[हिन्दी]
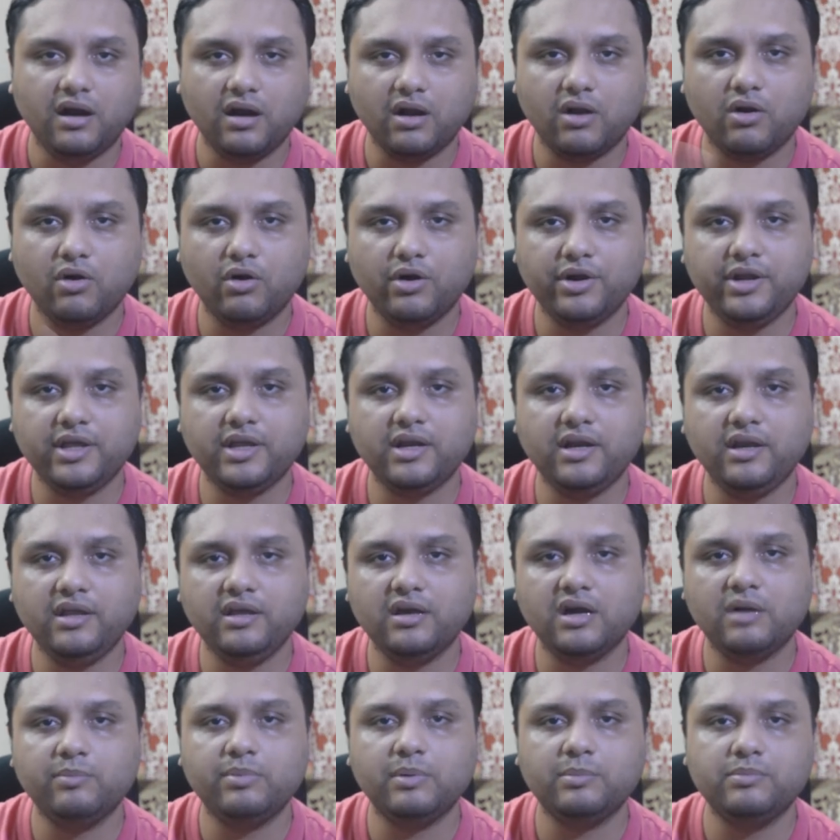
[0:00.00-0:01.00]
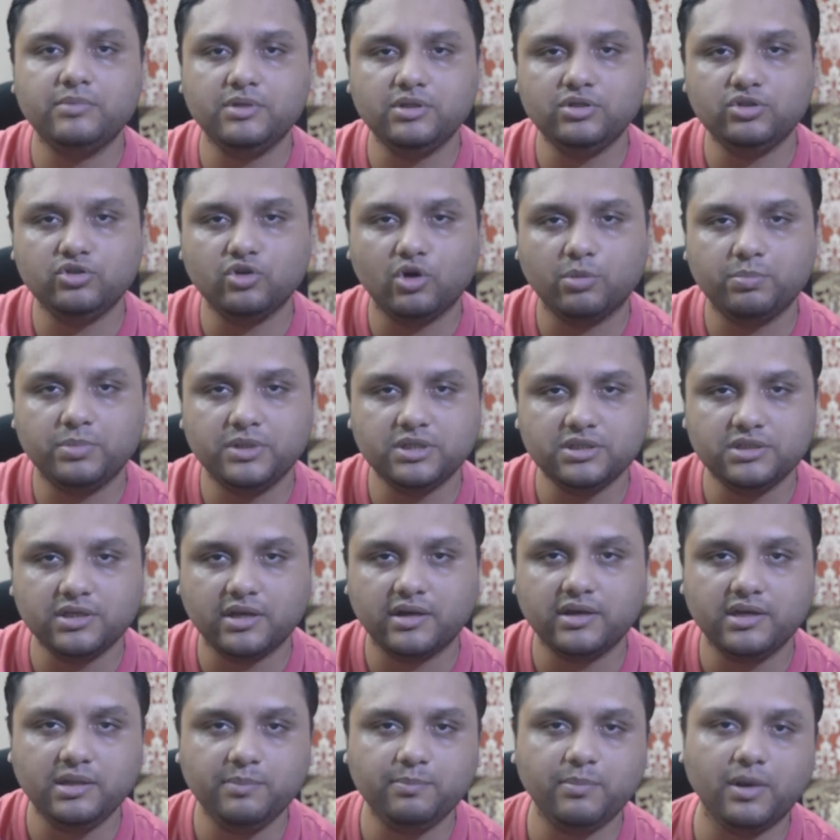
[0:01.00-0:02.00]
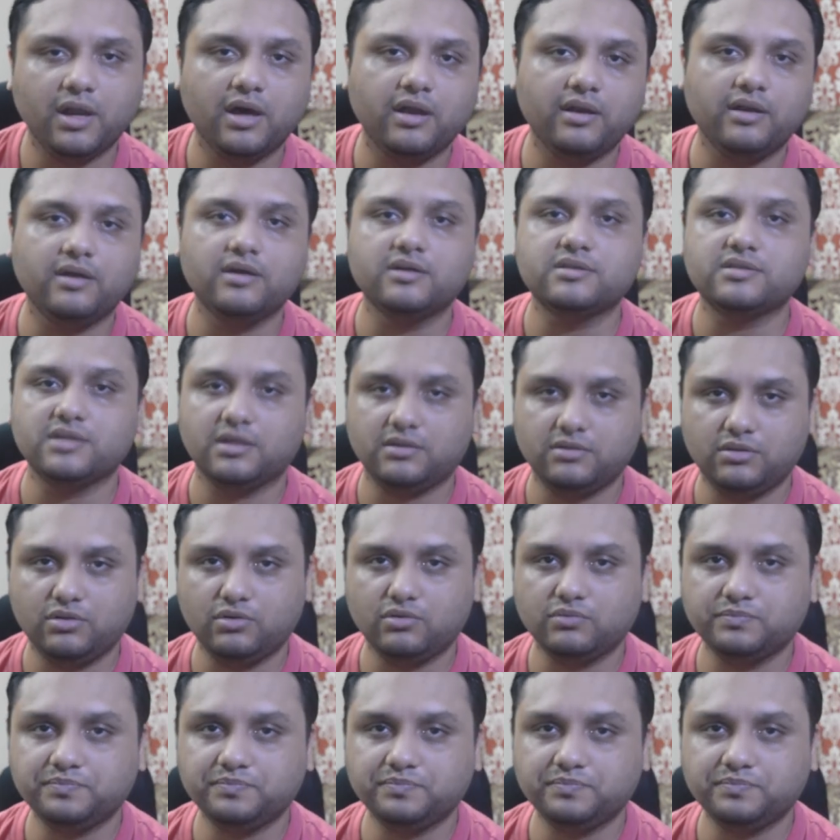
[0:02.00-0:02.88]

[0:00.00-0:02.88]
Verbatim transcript: अकॉर्डिंगली आप अपनी शॉपिंग जर्नी प्लान कर सकते हो